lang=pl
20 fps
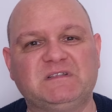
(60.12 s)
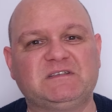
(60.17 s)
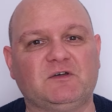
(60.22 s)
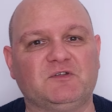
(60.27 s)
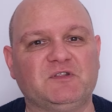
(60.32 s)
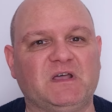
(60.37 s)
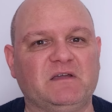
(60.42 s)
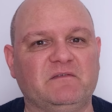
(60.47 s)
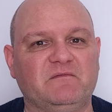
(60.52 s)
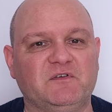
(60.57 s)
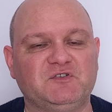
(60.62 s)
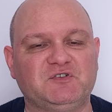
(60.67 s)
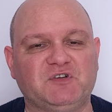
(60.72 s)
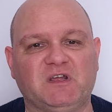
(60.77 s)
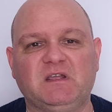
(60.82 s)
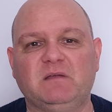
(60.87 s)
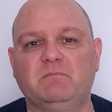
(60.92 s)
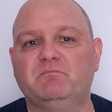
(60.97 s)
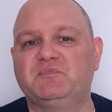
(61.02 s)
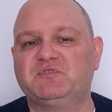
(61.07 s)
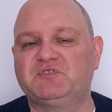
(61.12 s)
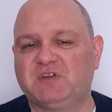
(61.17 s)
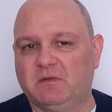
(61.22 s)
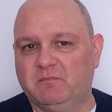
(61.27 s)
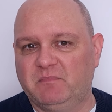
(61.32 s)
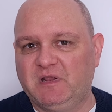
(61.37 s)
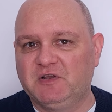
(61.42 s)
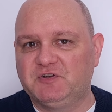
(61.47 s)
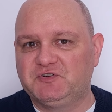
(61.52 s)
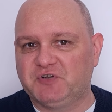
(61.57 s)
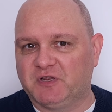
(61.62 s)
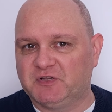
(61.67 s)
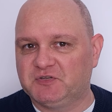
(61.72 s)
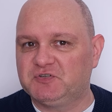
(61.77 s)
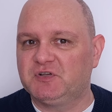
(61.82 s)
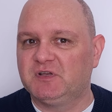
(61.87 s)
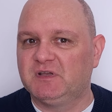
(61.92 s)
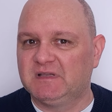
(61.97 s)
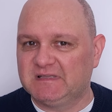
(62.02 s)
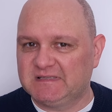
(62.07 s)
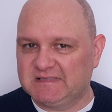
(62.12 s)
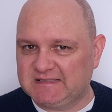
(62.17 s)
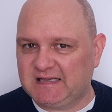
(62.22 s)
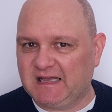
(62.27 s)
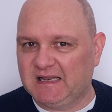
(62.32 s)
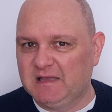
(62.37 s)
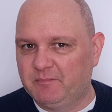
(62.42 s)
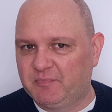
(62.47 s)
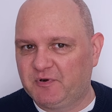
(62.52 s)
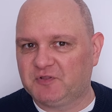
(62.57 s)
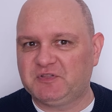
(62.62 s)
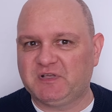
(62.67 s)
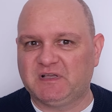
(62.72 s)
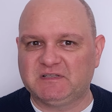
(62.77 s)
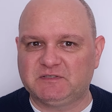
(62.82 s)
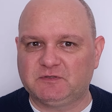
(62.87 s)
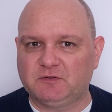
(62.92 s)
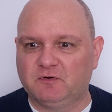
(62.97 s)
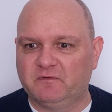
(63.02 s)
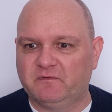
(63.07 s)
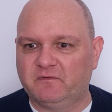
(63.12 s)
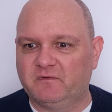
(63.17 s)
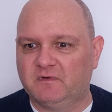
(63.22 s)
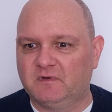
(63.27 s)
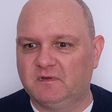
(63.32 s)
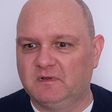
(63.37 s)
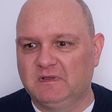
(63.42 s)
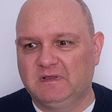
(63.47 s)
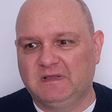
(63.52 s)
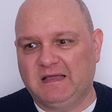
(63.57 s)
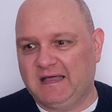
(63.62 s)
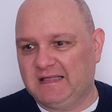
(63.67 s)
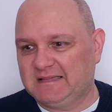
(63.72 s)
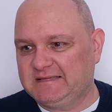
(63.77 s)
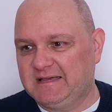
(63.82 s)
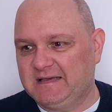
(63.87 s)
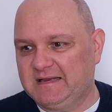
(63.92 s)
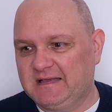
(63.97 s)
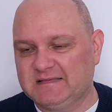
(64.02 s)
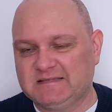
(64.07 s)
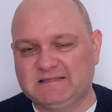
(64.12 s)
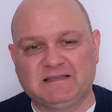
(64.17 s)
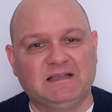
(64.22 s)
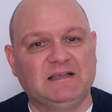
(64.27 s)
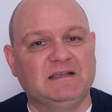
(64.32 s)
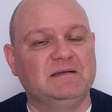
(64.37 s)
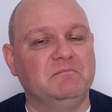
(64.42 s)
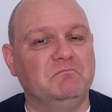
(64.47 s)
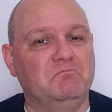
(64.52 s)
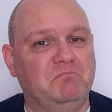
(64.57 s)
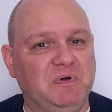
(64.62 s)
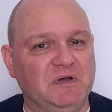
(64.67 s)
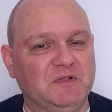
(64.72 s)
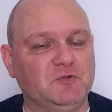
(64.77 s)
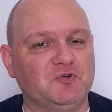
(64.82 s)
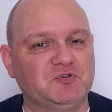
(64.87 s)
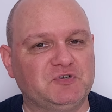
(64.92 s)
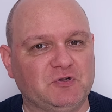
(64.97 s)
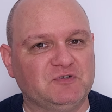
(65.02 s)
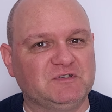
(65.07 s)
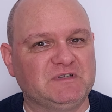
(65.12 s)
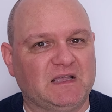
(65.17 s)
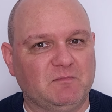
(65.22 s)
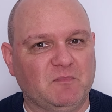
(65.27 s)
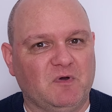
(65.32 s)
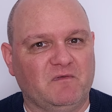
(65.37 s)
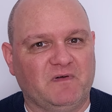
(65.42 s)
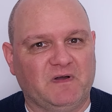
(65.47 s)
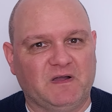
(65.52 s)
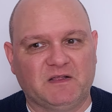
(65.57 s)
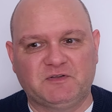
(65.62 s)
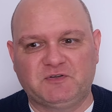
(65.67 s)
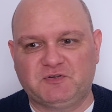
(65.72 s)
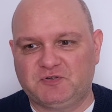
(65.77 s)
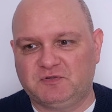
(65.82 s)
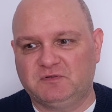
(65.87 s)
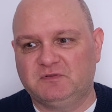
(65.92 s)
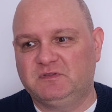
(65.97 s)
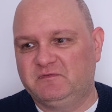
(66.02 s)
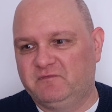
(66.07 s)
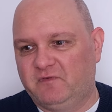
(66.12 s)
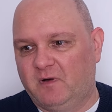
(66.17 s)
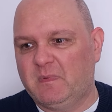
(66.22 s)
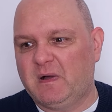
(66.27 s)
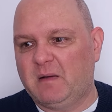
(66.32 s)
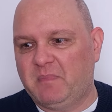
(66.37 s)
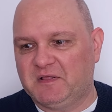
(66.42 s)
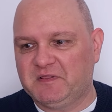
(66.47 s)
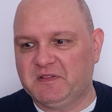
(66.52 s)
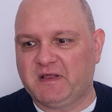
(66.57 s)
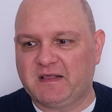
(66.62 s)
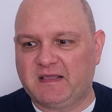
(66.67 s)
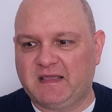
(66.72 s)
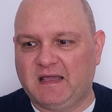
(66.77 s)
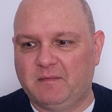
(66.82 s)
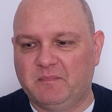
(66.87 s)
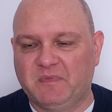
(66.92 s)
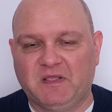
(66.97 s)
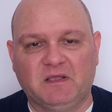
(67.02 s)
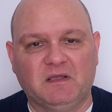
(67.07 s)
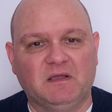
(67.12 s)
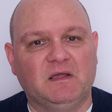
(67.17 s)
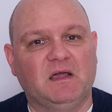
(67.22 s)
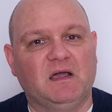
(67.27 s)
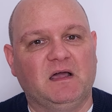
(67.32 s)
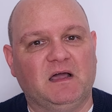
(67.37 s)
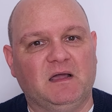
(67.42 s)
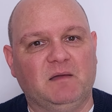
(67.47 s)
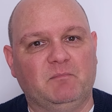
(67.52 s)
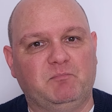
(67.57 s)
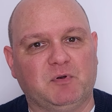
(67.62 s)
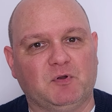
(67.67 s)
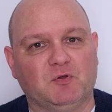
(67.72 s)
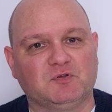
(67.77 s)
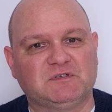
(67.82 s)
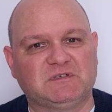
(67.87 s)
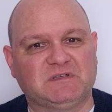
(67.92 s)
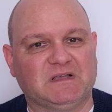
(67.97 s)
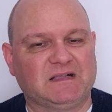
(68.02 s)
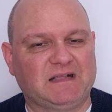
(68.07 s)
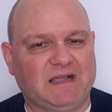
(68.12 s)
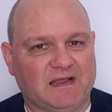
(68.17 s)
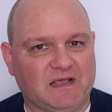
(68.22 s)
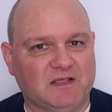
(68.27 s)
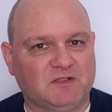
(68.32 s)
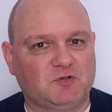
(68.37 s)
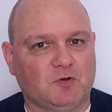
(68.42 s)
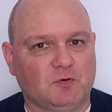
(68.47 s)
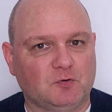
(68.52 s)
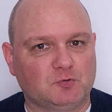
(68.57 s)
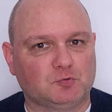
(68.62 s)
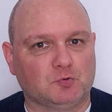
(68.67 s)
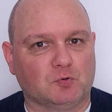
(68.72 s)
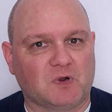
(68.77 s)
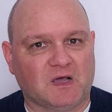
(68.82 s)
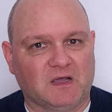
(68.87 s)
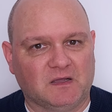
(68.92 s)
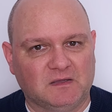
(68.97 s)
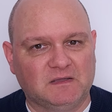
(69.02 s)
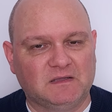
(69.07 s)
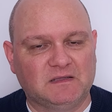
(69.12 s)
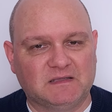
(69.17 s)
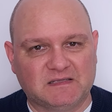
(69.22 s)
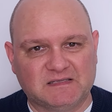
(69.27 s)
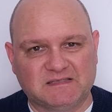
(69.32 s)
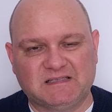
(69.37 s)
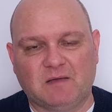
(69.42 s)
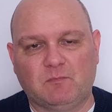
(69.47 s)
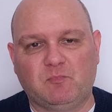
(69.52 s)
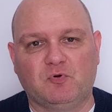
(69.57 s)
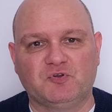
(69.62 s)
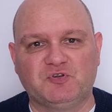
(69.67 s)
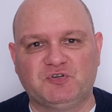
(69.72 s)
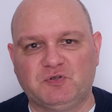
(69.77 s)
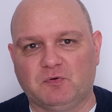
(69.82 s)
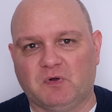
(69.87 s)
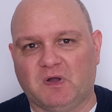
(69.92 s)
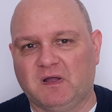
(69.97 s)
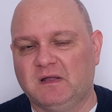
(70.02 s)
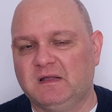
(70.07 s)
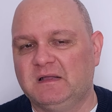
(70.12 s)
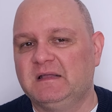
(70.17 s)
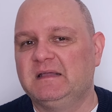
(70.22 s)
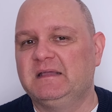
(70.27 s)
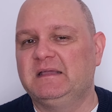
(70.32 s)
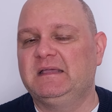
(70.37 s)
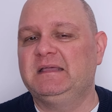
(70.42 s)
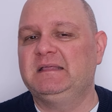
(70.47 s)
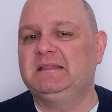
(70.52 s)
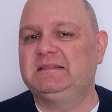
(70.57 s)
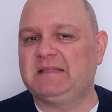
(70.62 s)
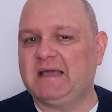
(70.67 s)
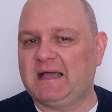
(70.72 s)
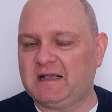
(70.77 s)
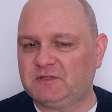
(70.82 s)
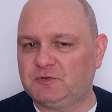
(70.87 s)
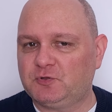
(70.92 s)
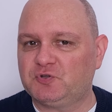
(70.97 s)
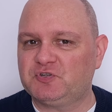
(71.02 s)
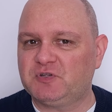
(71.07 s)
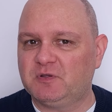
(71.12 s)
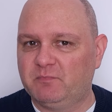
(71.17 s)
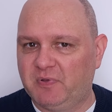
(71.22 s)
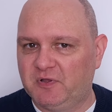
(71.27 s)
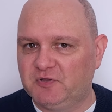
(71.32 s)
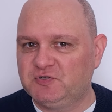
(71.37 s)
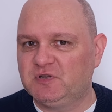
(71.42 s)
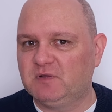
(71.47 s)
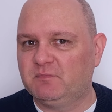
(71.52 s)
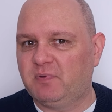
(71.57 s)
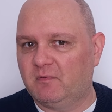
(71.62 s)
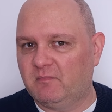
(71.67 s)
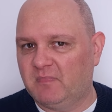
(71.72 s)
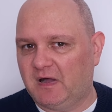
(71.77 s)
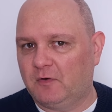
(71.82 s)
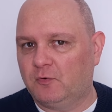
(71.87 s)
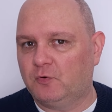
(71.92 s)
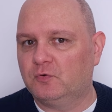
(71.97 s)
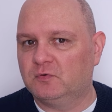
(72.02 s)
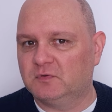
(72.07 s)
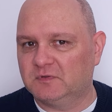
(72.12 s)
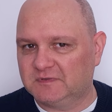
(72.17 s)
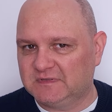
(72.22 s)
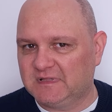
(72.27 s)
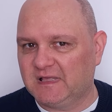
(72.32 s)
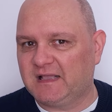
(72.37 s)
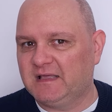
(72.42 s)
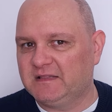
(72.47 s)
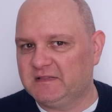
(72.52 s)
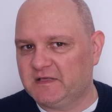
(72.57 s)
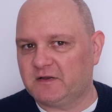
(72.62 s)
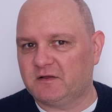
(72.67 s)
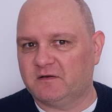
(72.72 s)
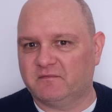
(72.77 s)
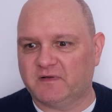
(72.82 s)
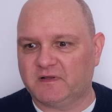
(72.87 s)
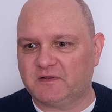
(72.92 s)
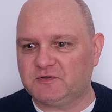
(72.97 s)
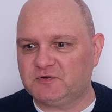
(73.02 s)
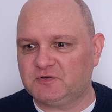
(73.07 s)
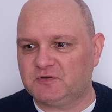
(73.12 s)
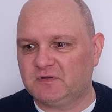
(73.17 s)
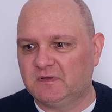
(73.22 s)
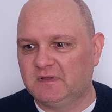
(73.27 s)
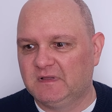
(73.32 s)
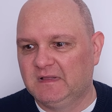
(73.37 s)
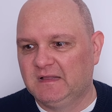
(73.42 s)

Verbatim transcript: co najwyżej przemilczeć skalę protestów, a teraz będą się zajmować dwoma banerkami e, plus karetką, która zabłądziła. I tak to się będzie pomału degenerować.